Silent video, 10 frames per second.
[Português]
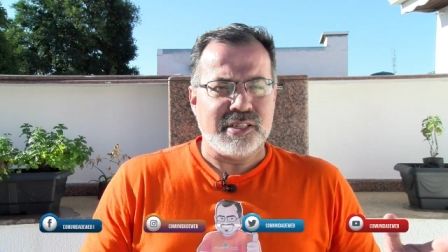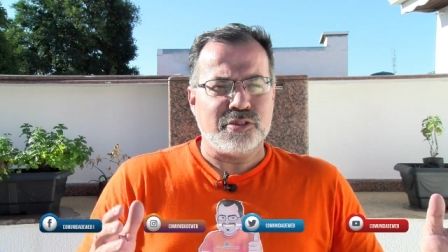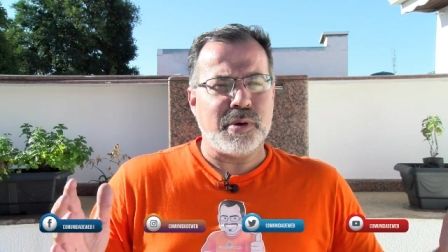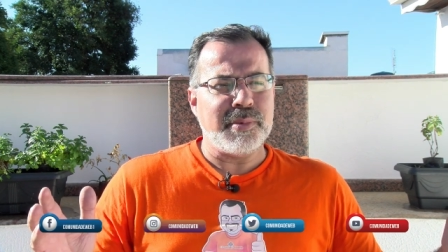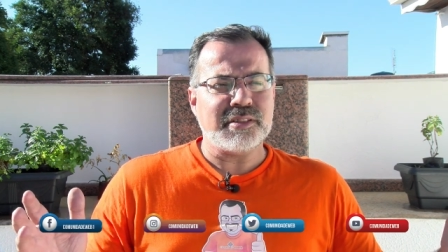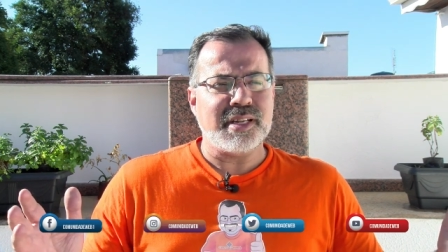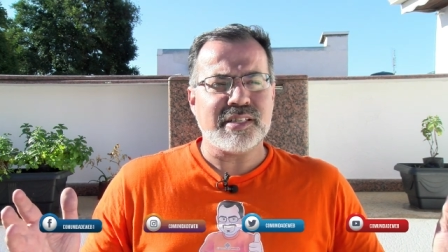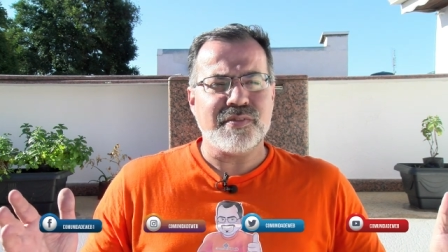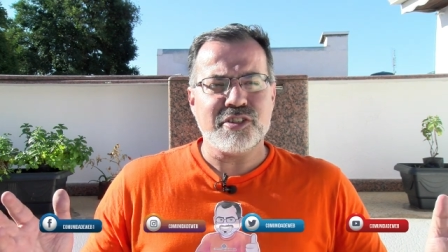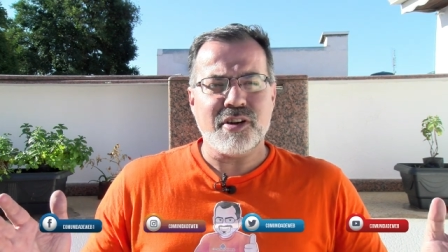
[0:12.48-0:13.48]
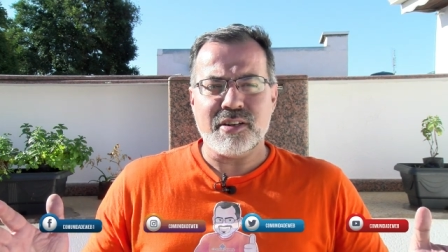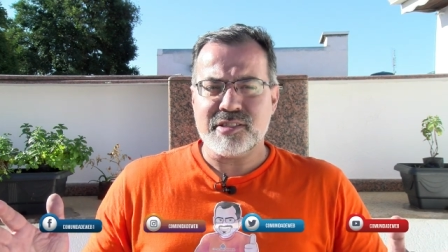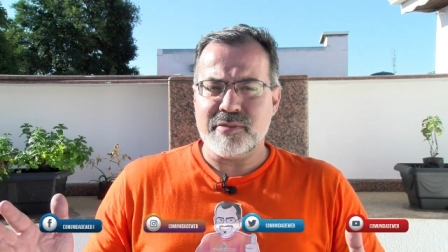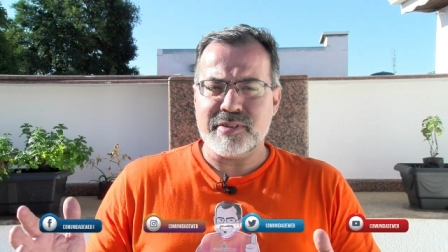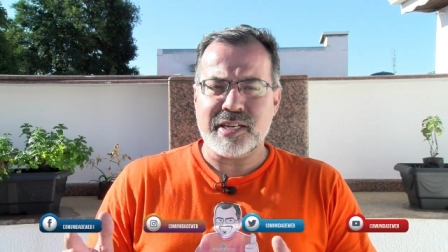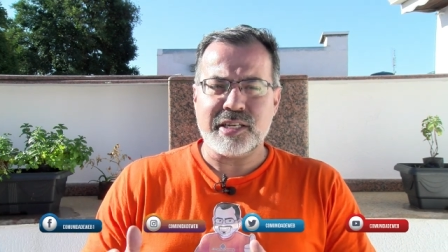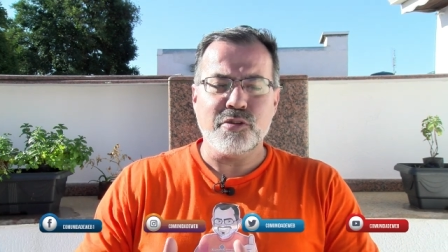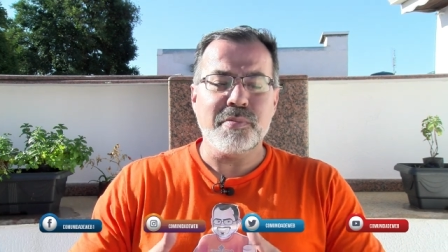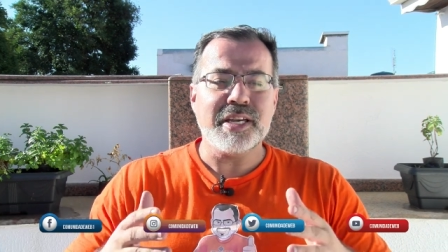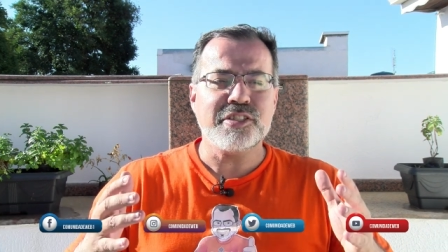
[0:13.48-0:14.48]
No momento dessa videoaula, estamos aqui
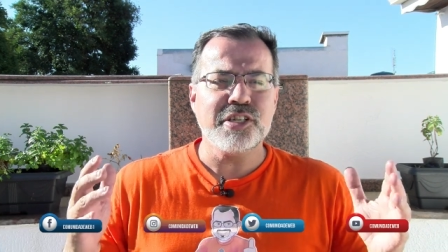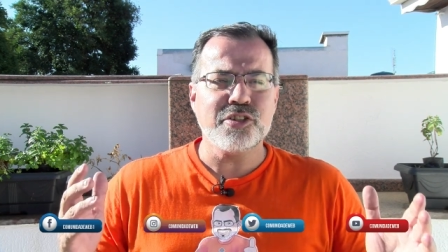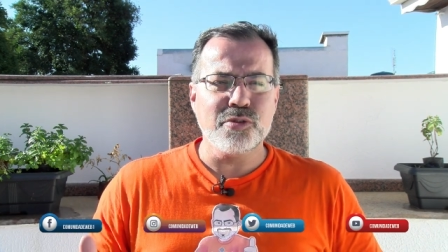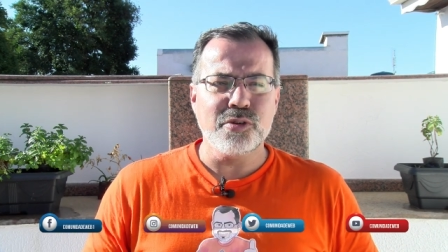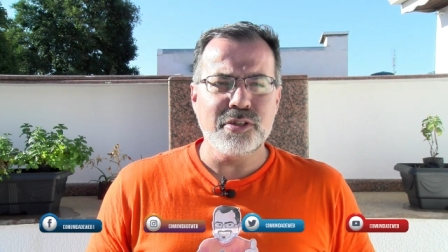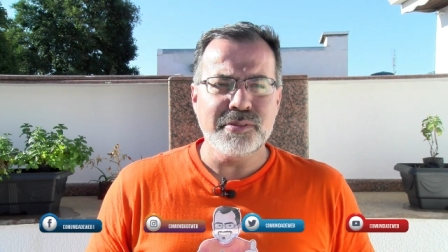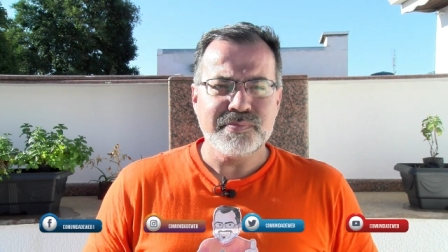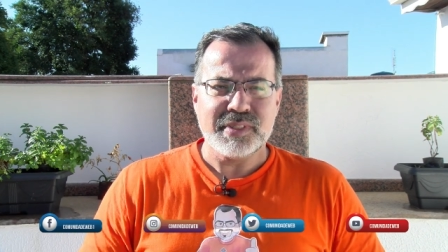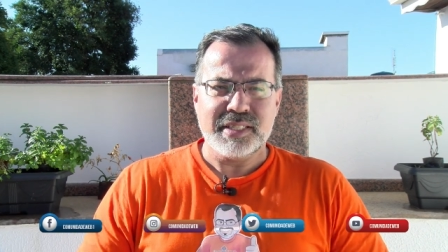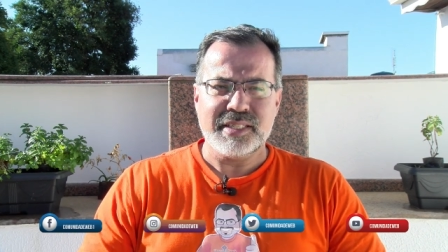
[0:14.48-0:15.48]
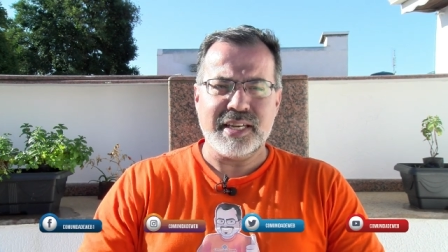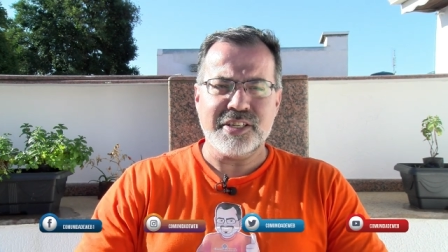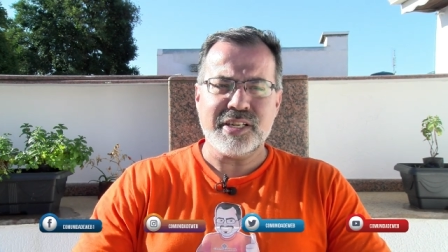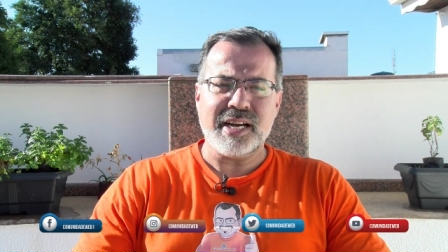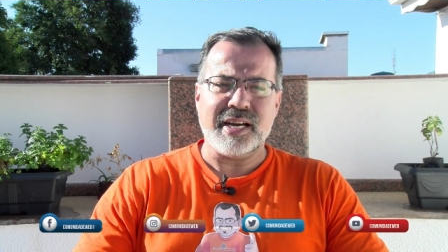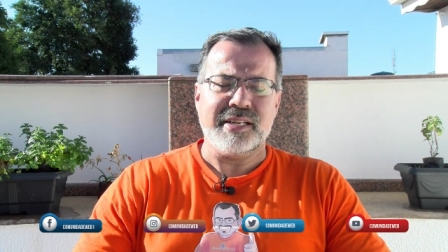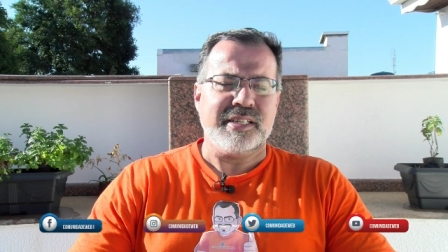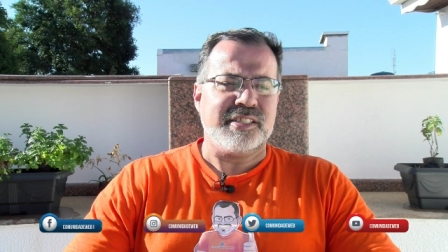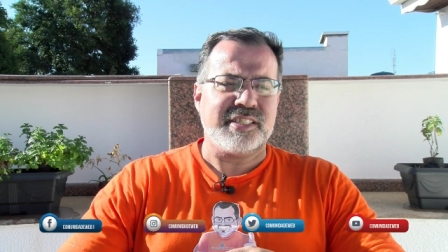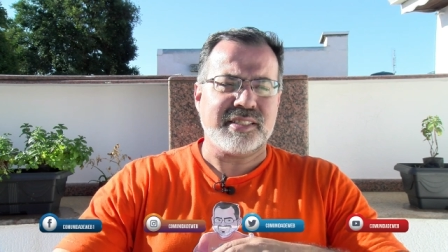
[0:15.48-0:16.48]
no mês de julho e aí já
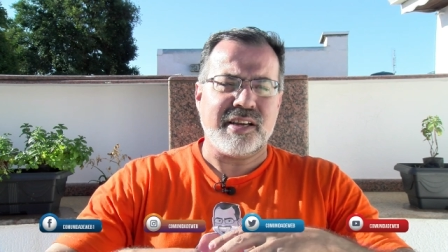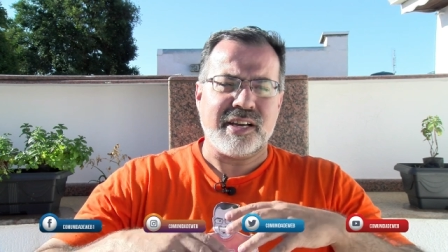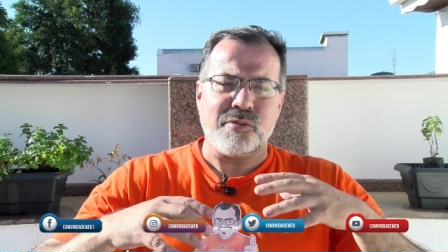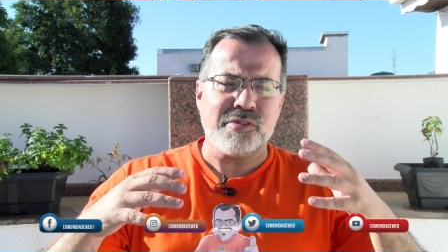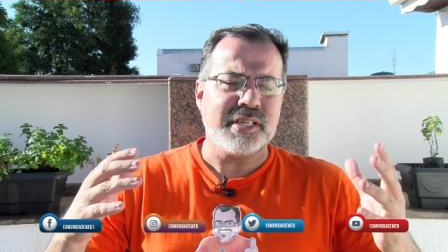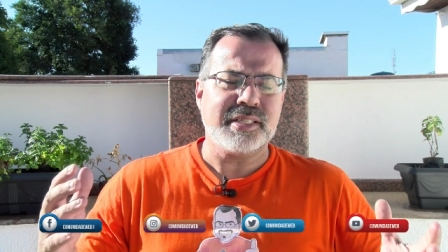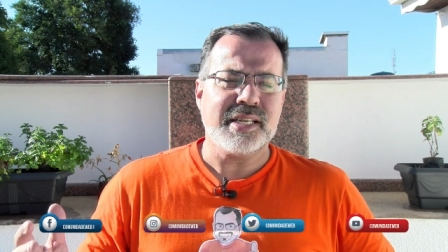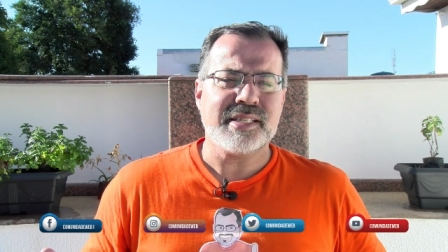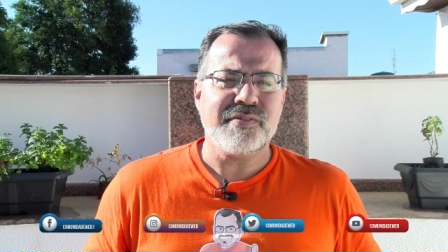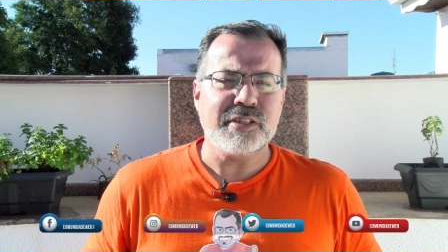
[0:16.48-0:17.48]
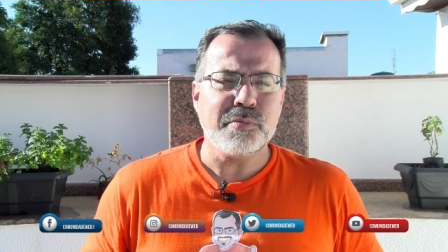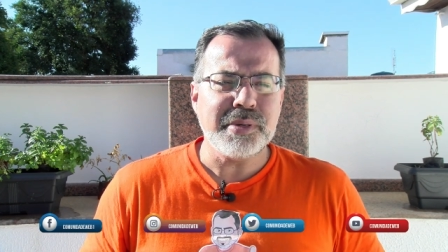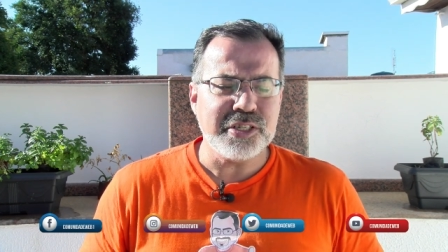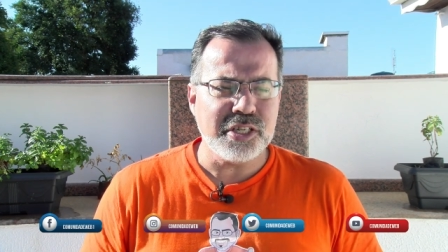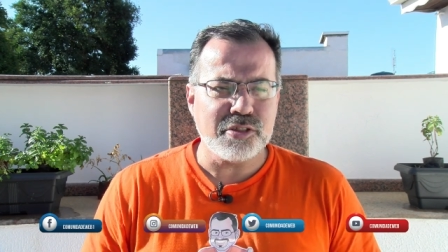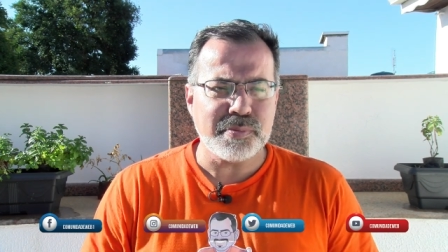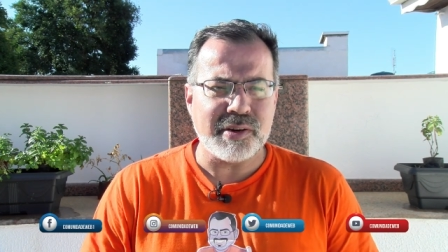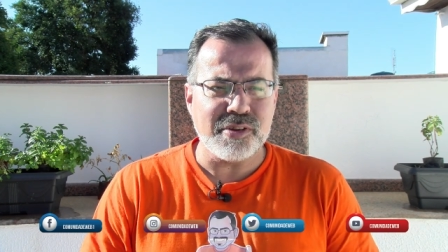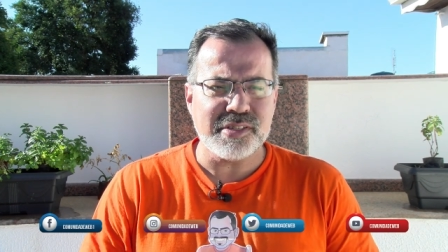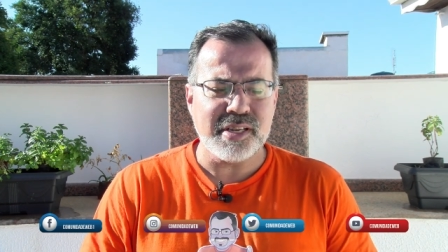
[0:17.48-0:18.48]
já está com certeza havendo pedidos para
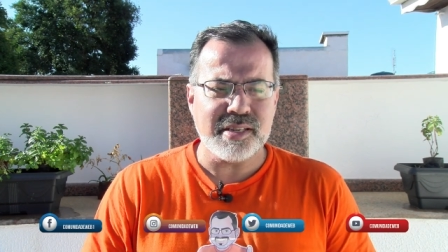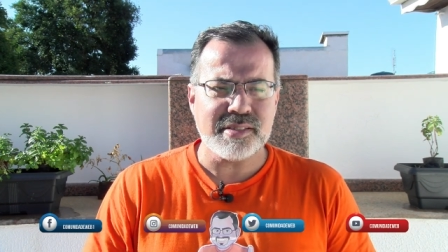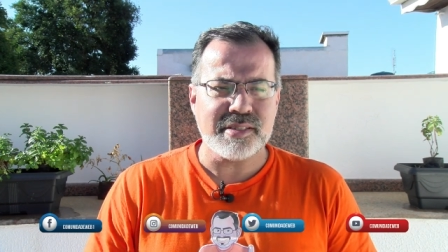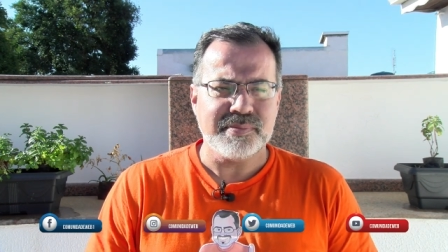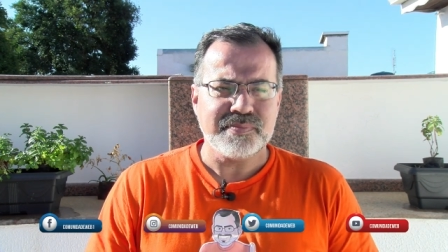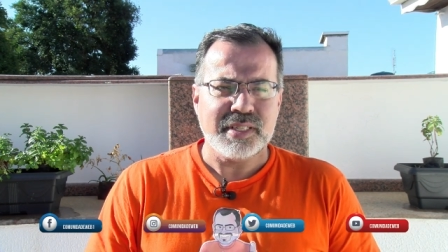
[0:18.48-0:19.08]
vocês.